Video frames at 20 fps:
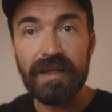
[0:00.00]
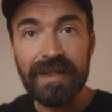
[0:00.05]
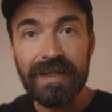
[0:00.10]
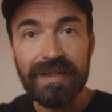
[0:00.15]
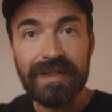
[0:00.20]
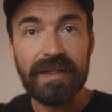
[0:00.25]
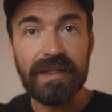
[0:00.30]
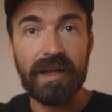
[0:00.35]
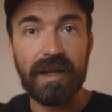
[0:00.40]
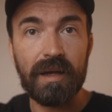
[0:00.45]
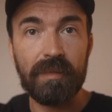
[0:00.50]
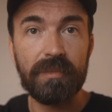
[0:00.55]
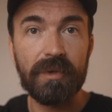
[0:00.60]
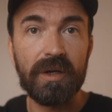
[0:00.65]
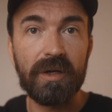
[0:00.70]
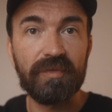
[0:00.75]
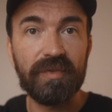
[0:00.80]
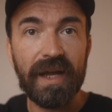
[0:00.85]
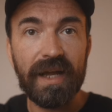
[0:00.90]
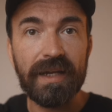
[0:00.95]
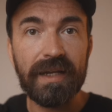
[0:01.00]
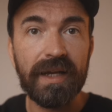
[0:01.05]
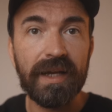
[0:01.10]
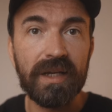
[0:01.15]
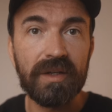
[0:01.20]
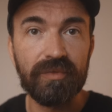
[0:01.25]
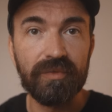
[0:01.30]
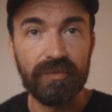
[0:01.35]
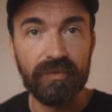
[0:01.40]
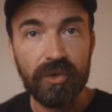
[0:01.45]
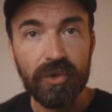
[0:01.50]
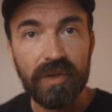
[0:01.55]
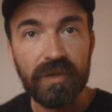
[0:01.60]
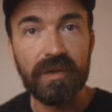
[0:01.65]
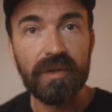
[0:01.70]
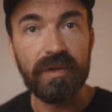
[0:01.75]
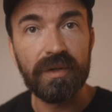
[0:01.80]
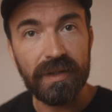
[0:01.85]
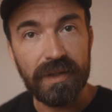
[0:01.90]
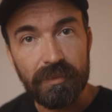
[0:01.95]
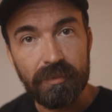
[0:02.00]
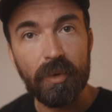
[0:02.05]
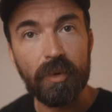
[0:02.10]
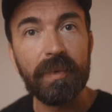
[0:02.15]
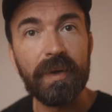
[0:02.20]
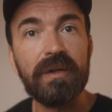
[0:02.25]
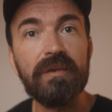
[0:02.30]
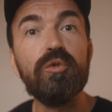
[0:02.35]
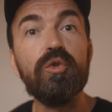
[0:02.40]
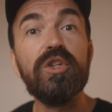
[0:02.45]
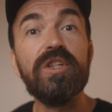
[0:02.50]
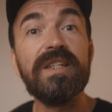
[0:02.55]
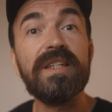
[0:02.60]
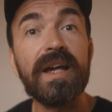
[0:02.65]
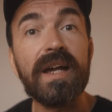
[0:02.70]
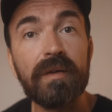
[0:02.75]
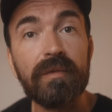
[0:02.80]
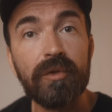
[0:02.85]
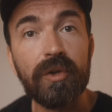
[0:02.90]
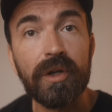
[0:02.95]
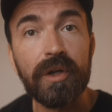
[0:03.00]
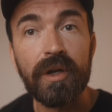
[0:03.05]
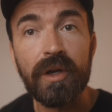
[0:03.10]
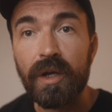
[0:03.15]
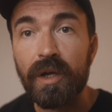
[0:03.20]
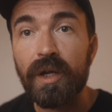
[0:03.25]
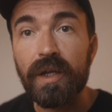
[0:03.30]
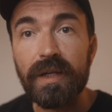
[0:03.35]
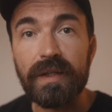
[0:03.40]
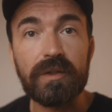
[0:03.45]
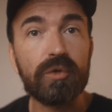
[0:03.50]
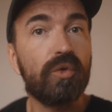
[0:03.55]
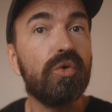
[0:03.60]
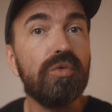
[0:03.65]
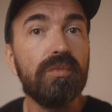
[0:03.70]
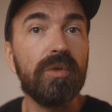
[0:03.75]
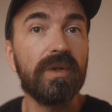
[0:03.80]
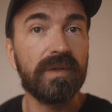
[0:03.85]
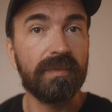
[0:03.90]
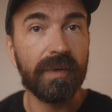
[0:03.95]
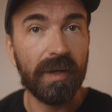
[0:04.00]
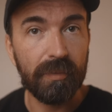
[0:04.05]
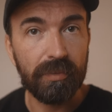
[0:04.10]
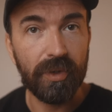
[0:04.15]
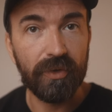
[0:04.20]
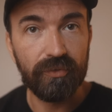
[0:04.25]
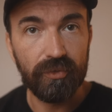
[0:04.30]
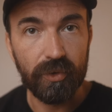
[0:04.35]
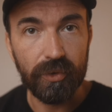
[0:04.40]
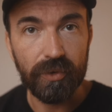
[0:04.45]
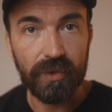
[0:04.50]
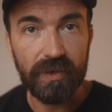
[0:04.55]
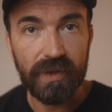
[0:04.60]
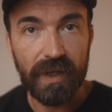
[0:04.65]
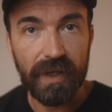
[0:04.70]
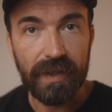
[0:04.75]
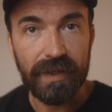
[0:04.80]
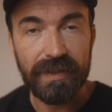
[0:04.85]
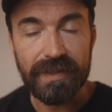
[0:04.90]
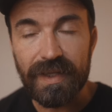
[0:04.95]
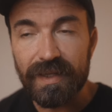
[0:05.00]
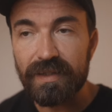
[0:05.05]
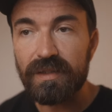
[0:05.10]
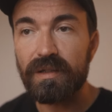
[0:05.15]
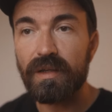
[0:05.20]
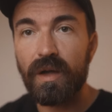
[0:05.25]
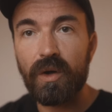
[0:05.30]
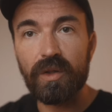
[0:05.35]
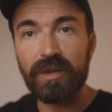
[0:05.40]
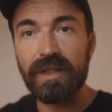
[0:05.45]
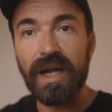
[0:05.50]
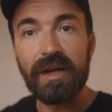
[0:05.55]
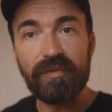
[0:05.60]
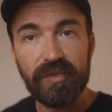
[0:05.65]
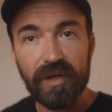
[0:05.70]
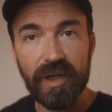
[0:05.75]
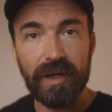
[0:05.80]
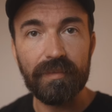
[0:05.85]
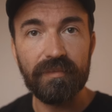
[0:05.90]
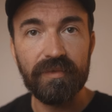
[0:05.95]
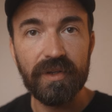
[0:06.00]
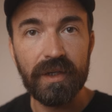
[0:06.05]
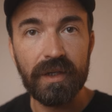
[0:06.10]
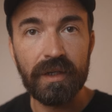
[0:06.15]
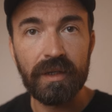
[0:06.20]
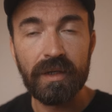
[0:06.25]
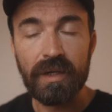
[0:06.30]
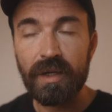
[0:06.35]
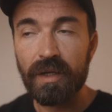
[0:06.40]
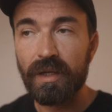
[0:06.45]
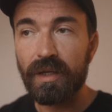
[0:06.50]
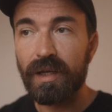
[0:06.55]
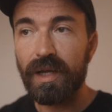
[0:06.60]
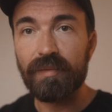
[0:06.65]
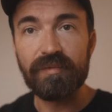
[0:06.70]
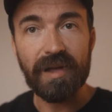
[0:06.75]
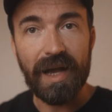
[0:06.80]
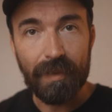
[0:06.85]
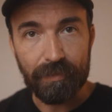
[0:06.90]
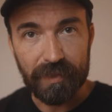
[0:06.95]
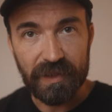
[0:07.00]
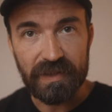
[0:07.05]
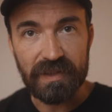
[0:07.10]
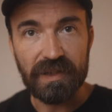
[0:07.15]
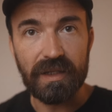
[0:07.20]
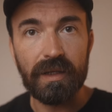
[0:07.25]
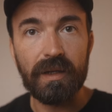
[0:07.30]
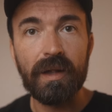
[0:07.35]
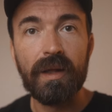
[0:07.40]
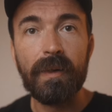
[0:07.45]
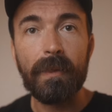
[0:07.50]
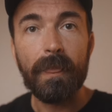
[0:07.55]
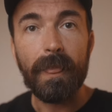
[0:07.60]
in den Ablauf eingreifen würde, in dem Moment, wo ich sagen würde, jetzt gucken wir uns mal ein paar Fotos an. Das heißt, auch davon haben wir, haben wir abgesehen.